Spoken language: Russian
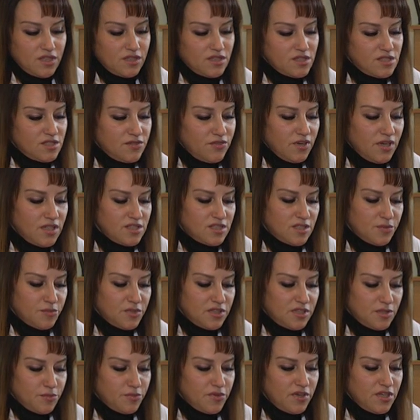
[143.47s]
называется
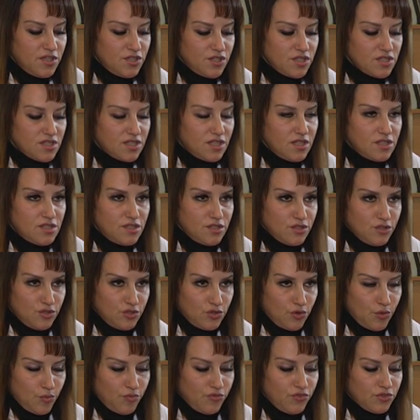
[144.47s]
метаболический синдром.